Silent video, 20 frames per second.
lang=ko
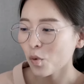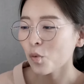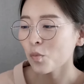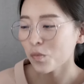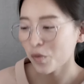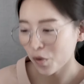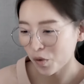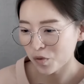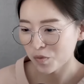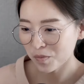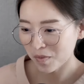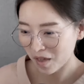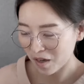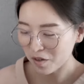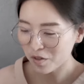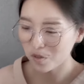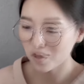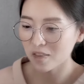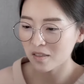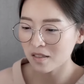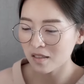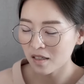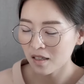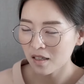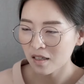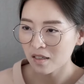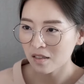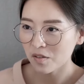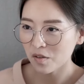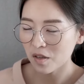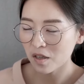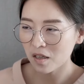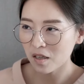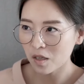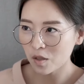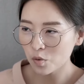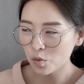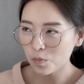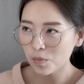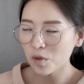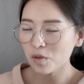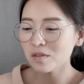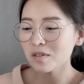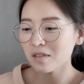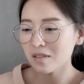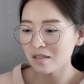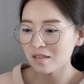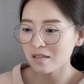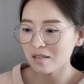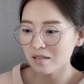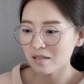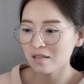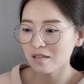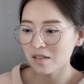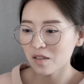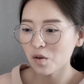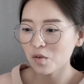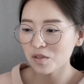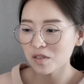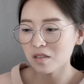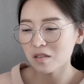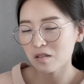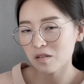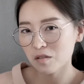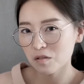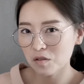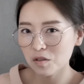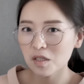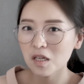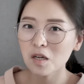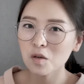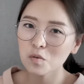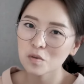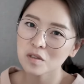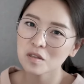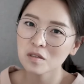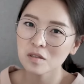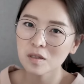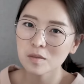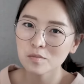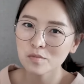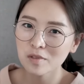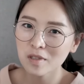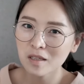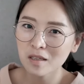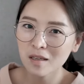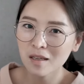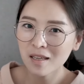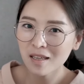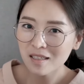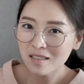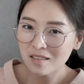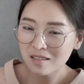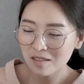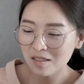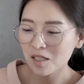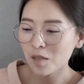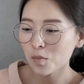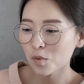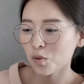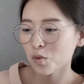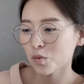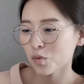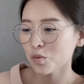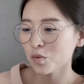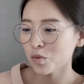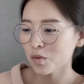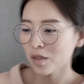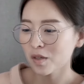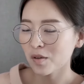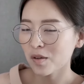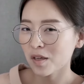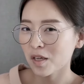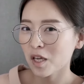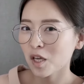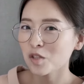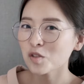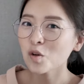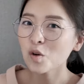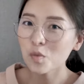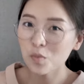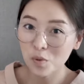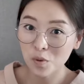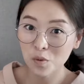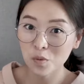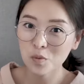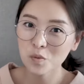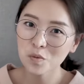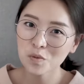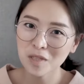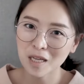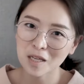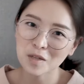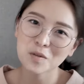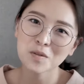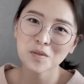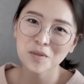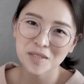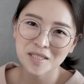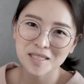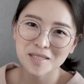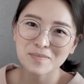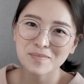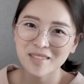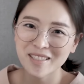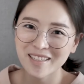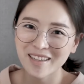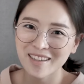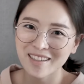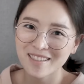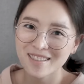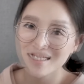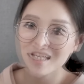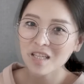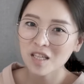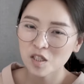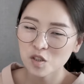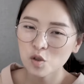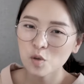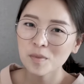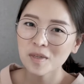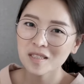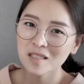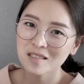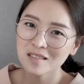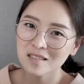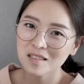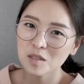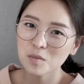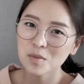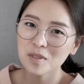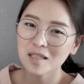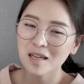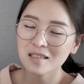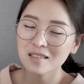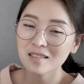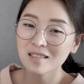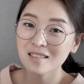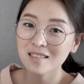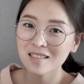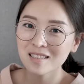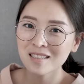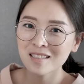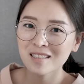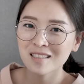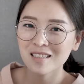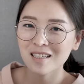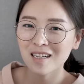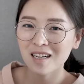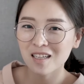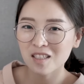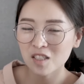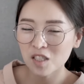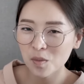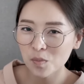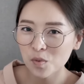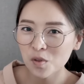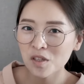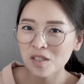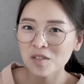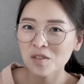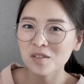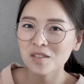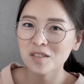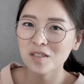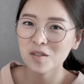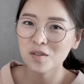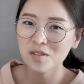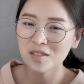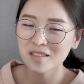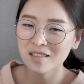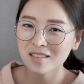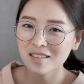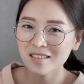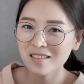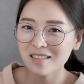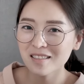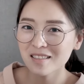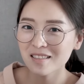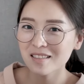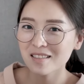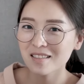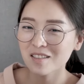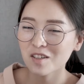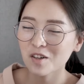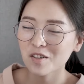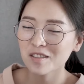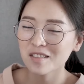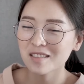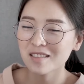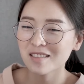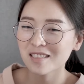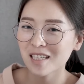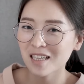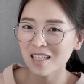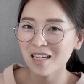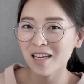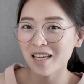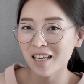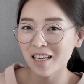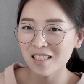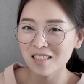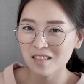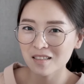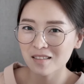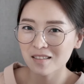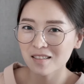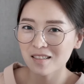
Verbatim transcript: 봄, 여름, 가을까지 그렇게 계속 편지를 쓰는 형식을 취하고 있기 때문에 그 챕터도 이렇게 계절별로 나눠져 있습니다. 각 계절마다 느낌이 다르듯이 각 챕터에서 느껴지는 그런 그 작가의